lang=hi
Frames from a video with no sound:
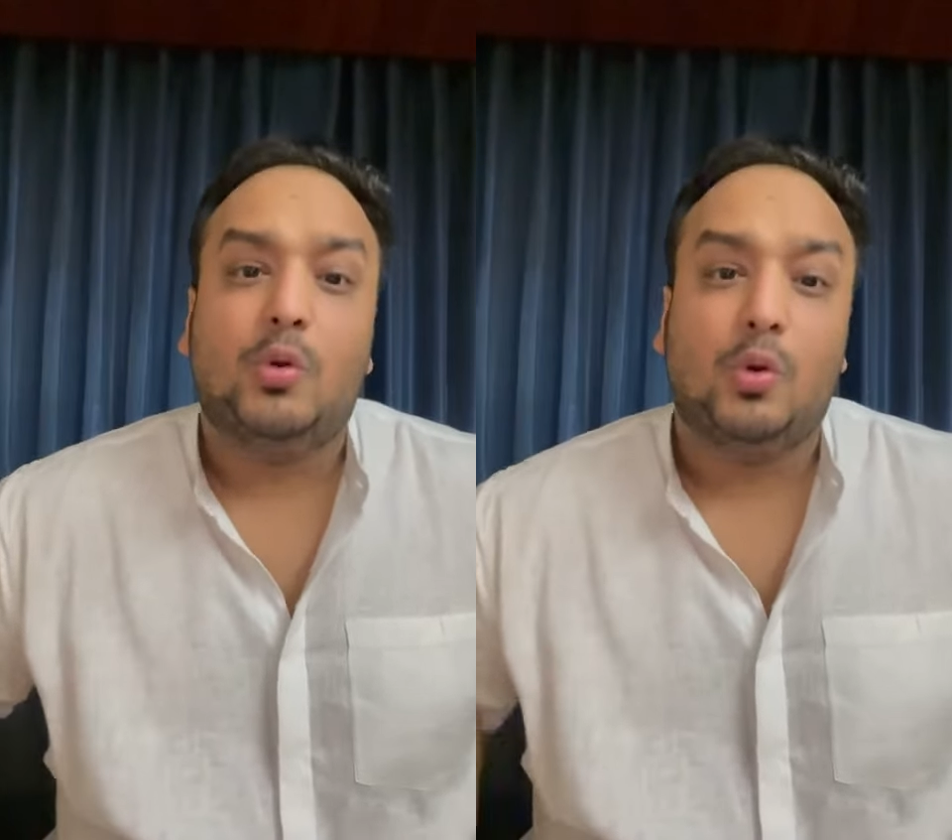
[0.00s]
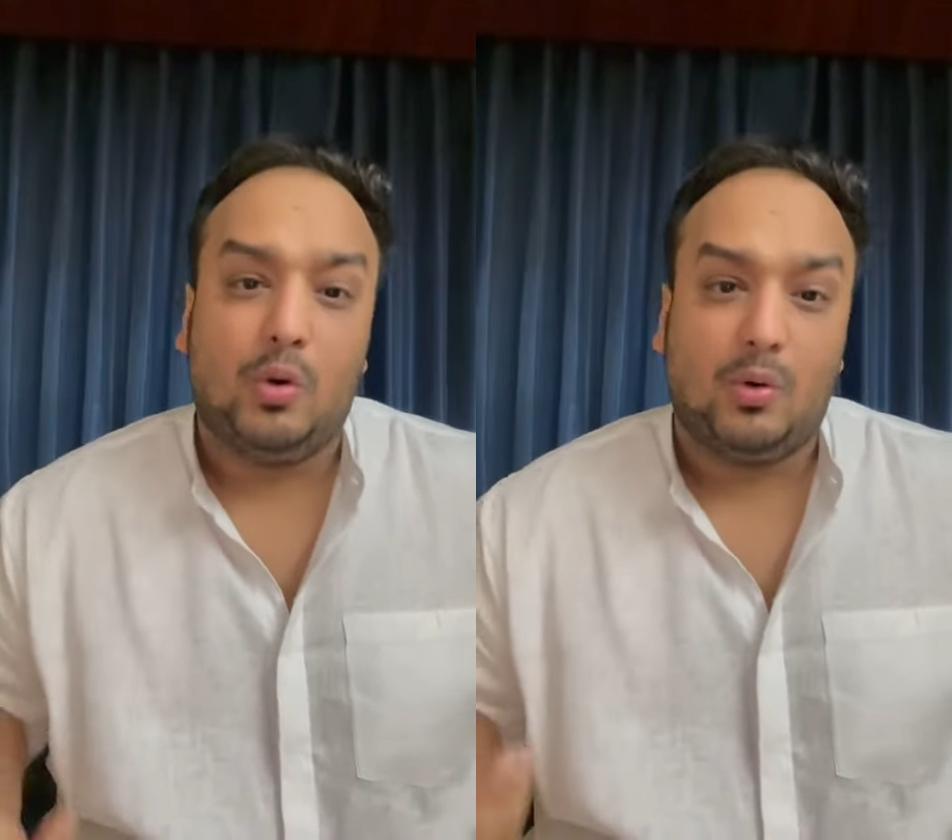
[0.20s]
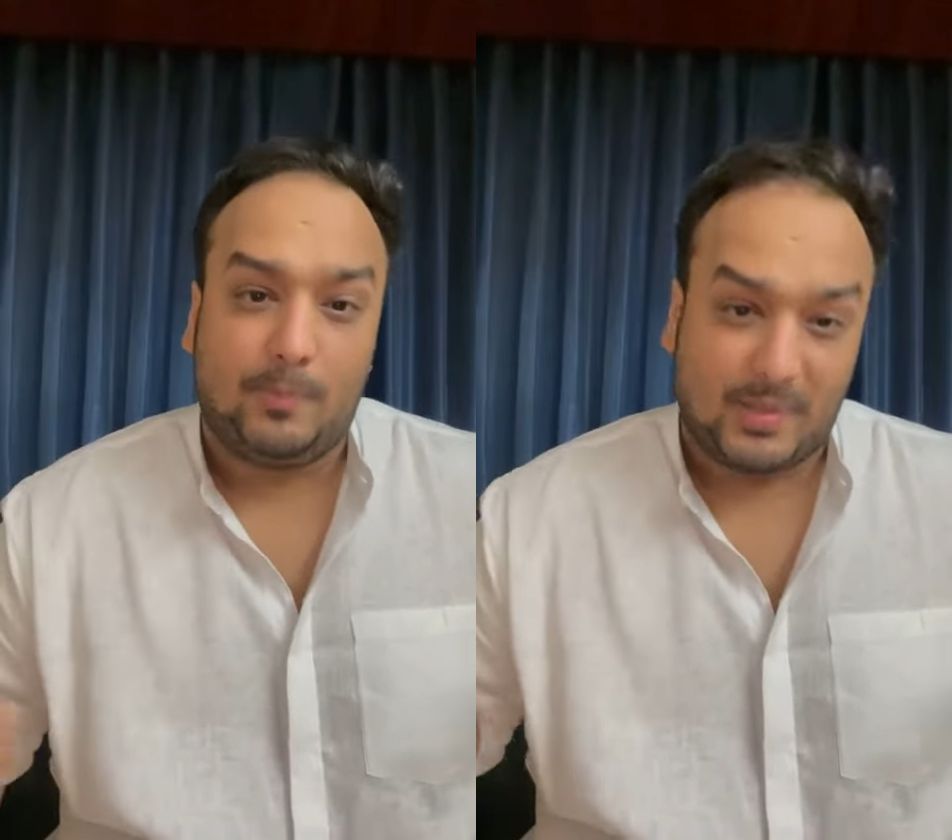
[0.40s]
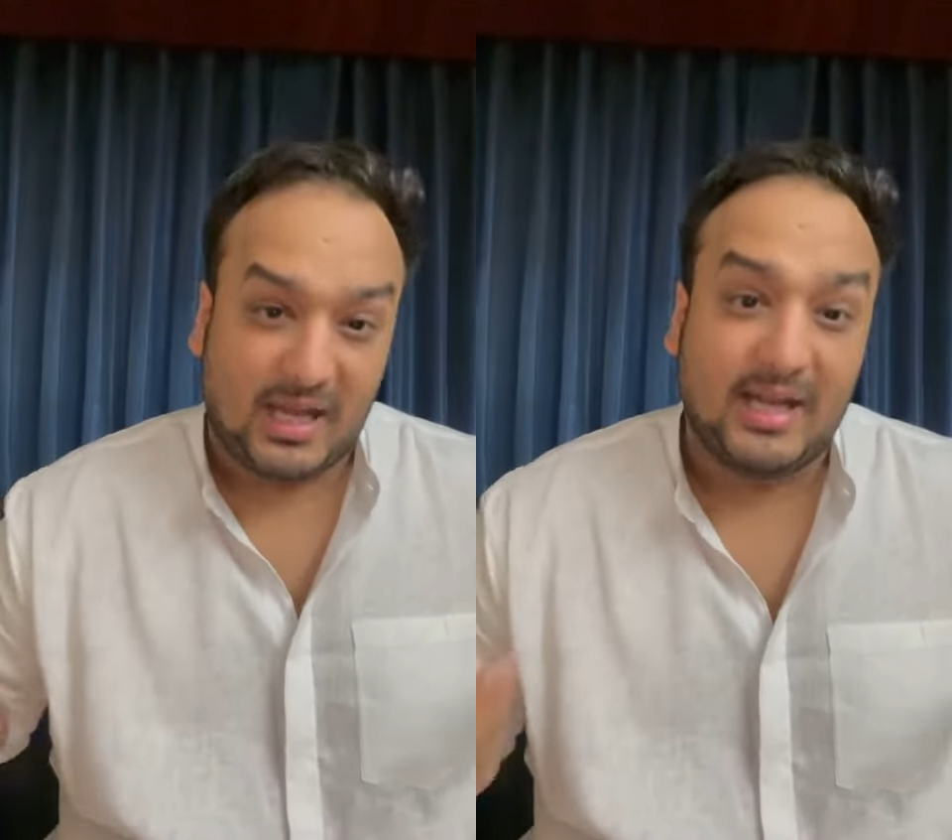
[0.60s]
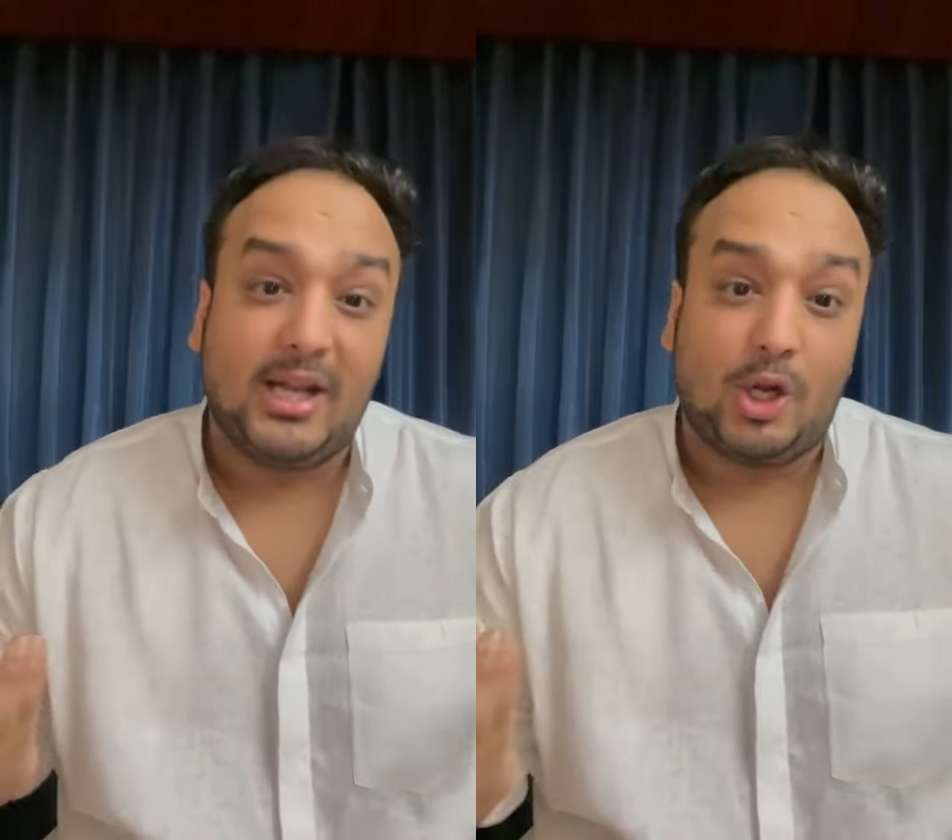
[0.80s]
तो
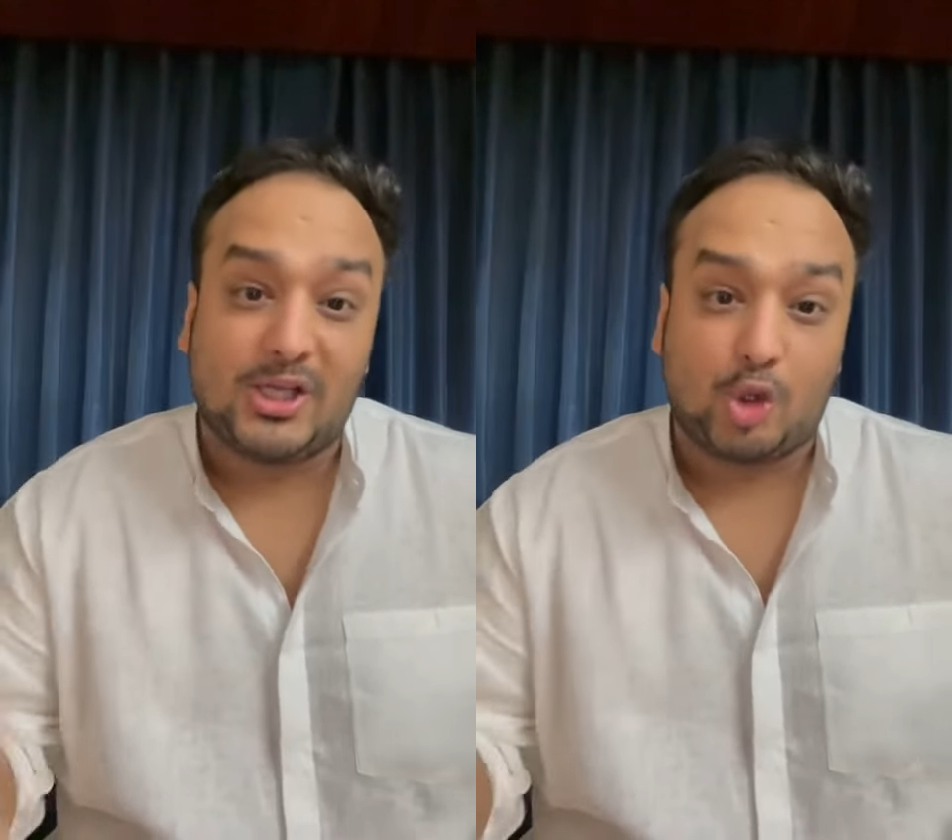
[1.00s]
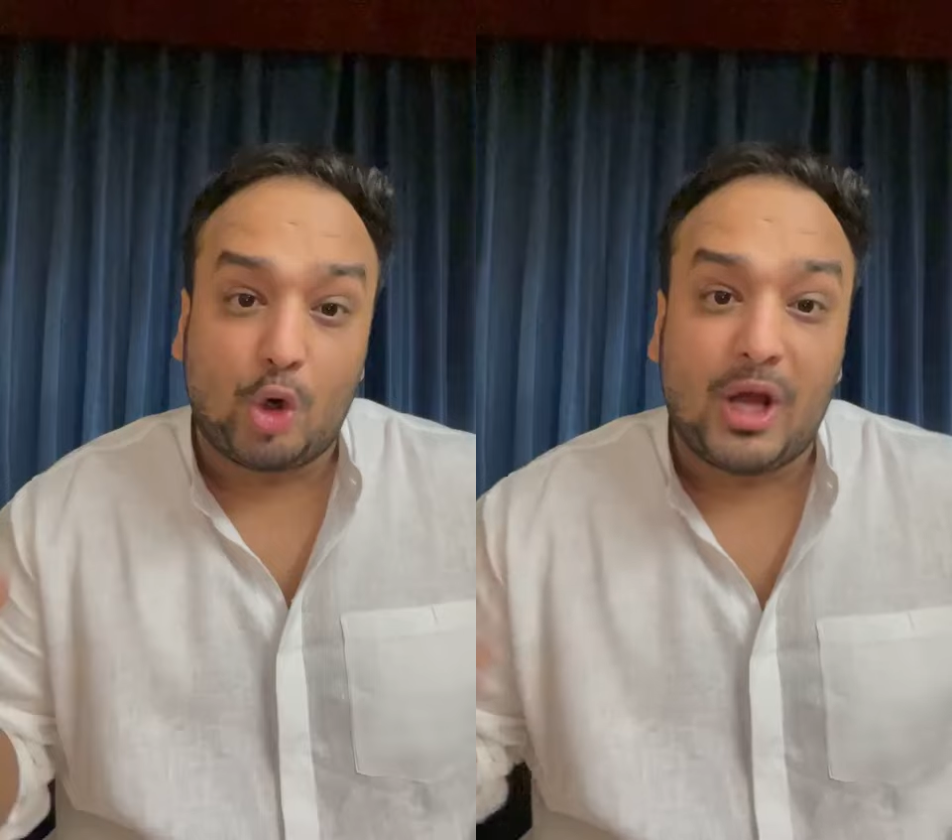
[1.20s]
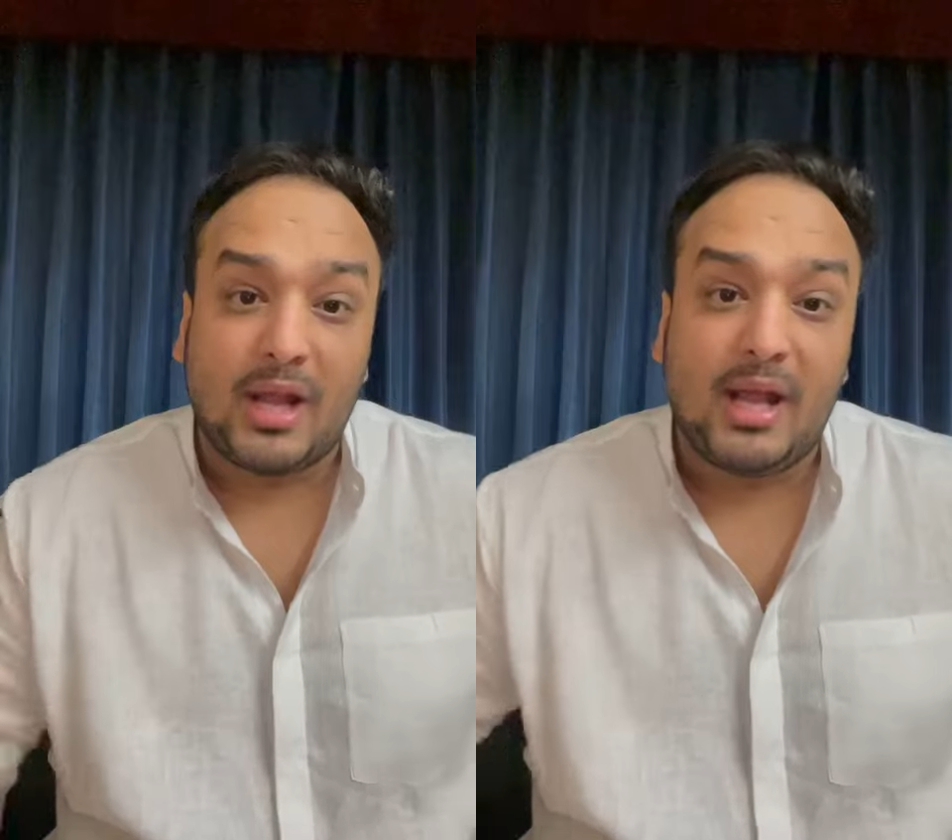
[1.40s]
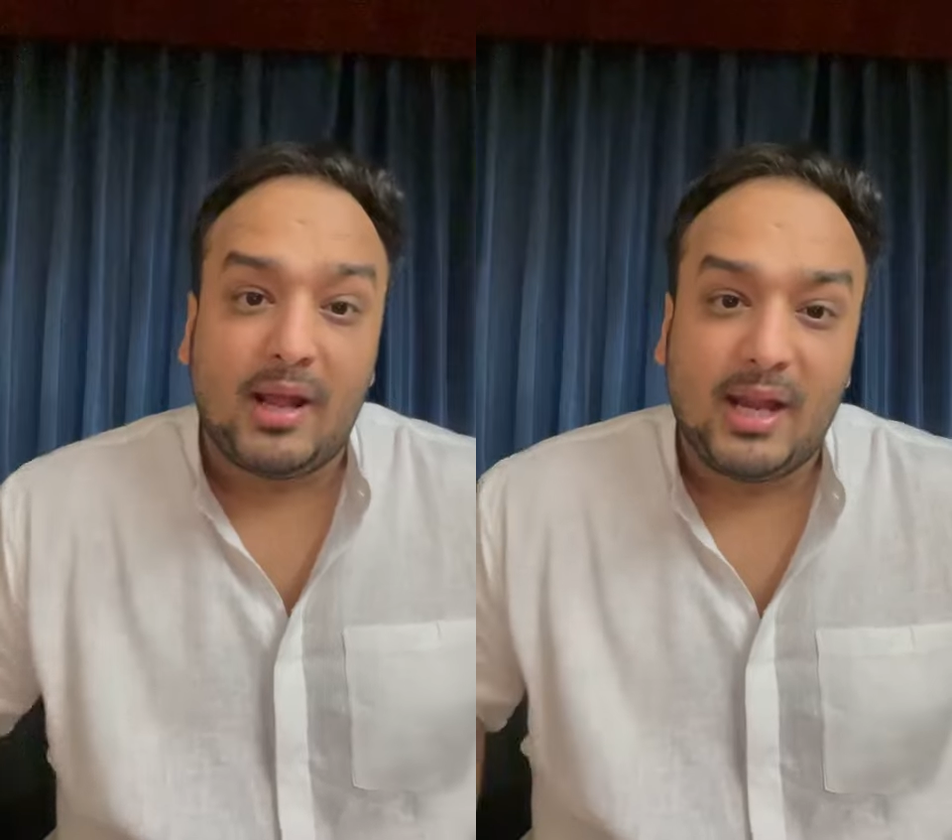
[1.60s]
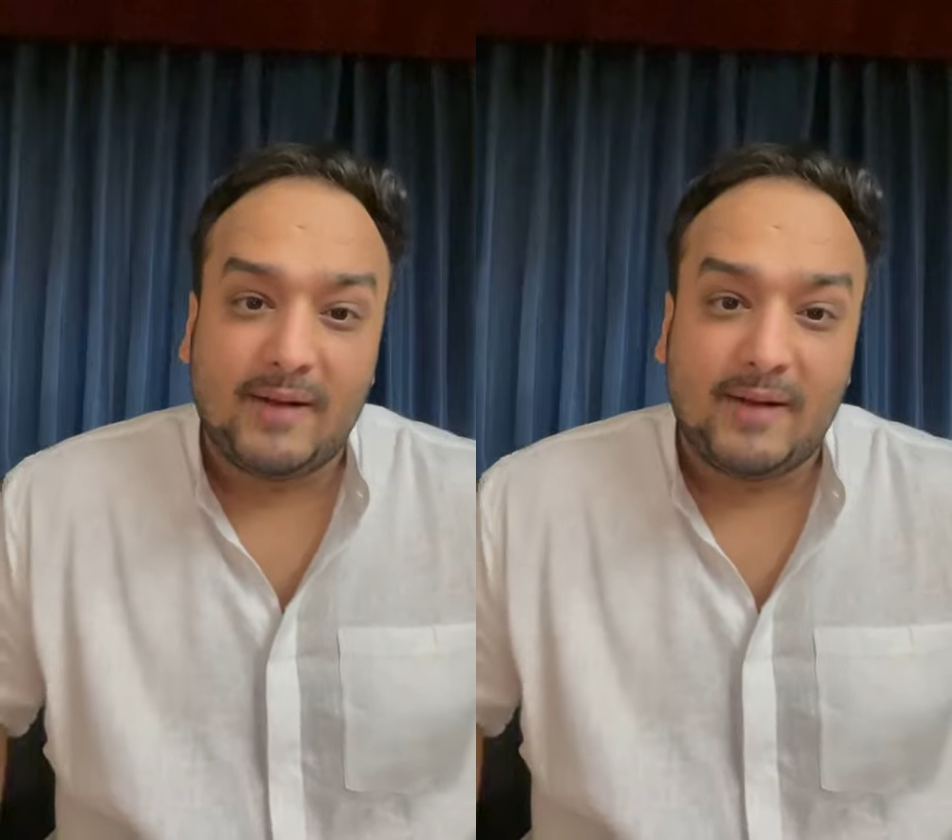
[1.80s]
पता नहीं किसको डर है